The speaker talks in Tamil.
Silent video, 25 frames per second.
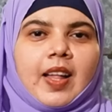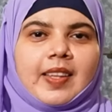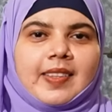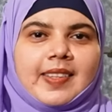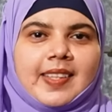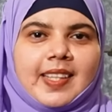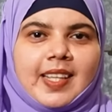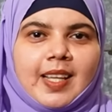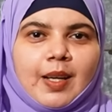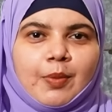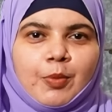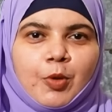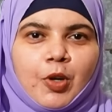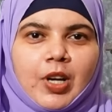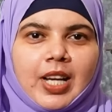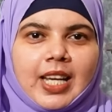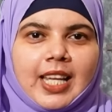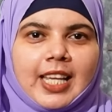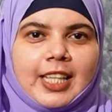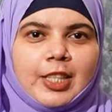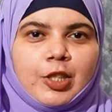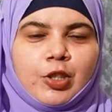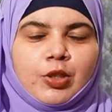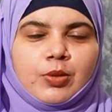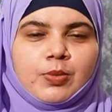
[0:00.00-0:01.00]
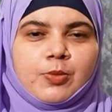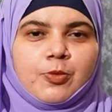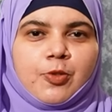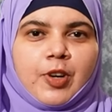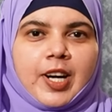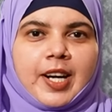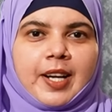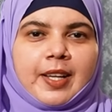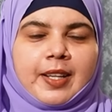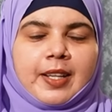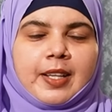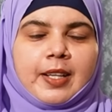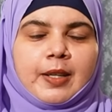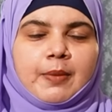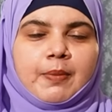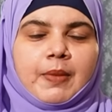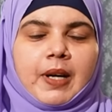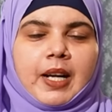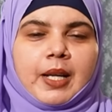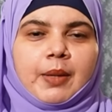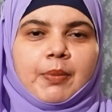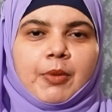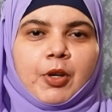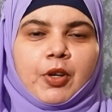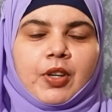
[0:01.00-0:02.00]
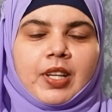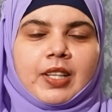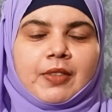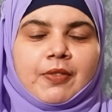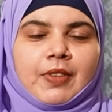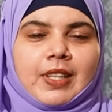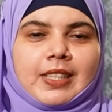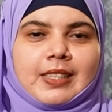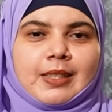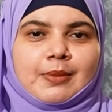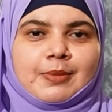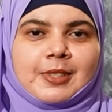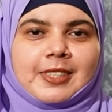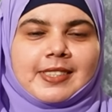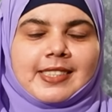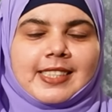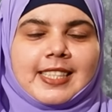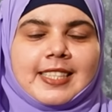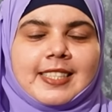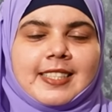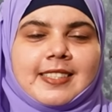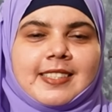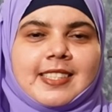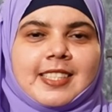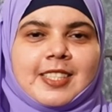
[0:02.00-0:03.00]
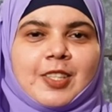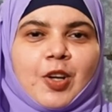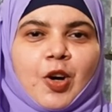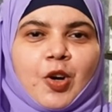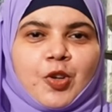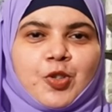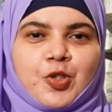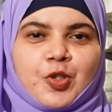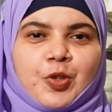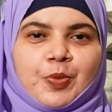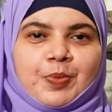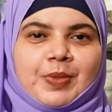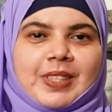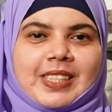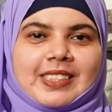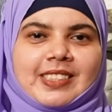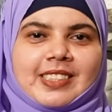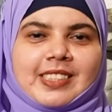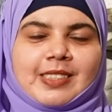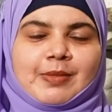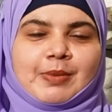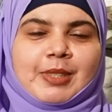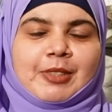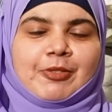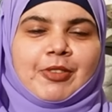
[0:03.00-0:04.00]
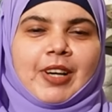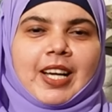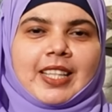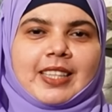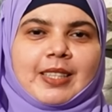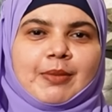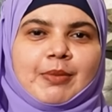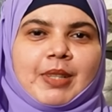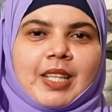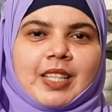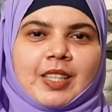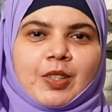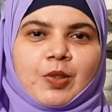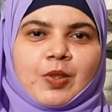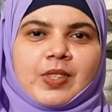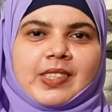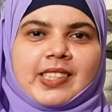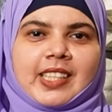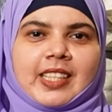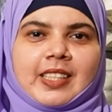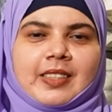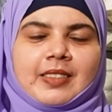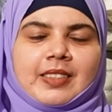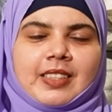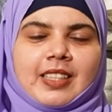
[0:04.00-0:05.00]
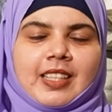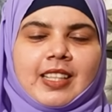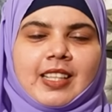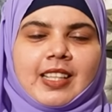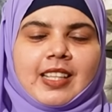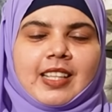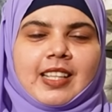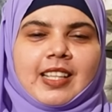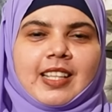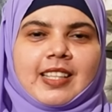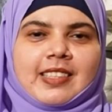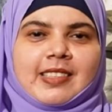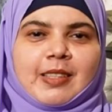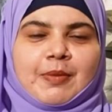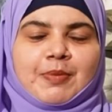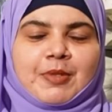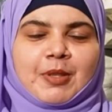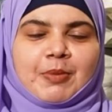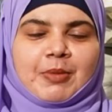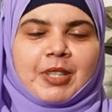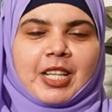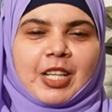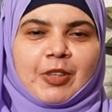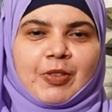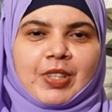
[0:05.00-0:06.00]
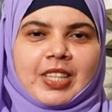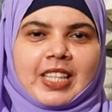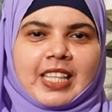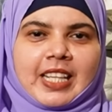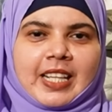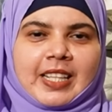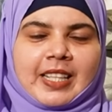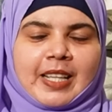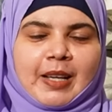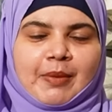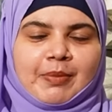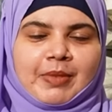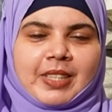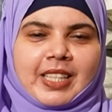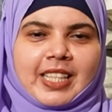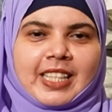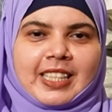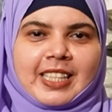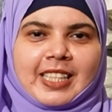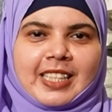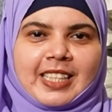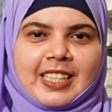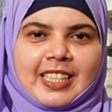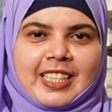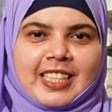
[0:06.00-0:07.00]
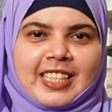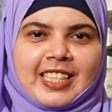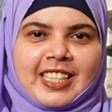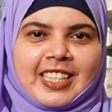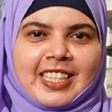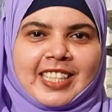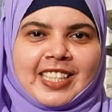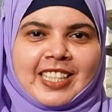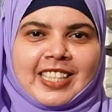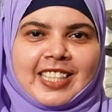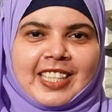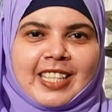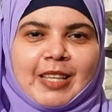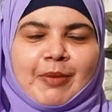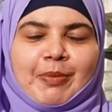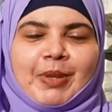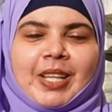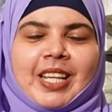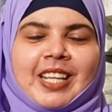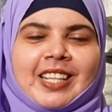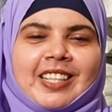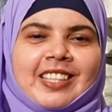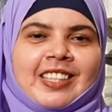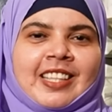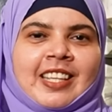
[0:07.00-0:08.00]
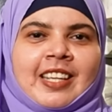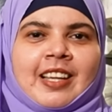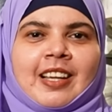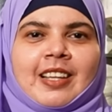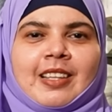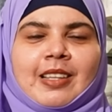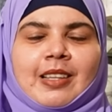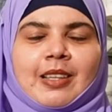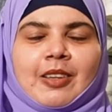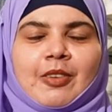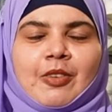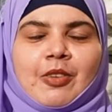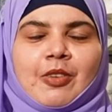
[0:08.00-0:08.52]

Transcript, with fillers: அஸ்லாம் வலைக்கும் வணக்கம் ஐபோ அண்ட் வெல்கம் டு சிஜிசி டாக் ஷோப் திஸ் இஸ் மீ ஃபாத்திமா ரினோசா செப்டம்பர் இருபத்தி இரண்டாம் திகதி எப்படி இருக்கு இந்த நாள்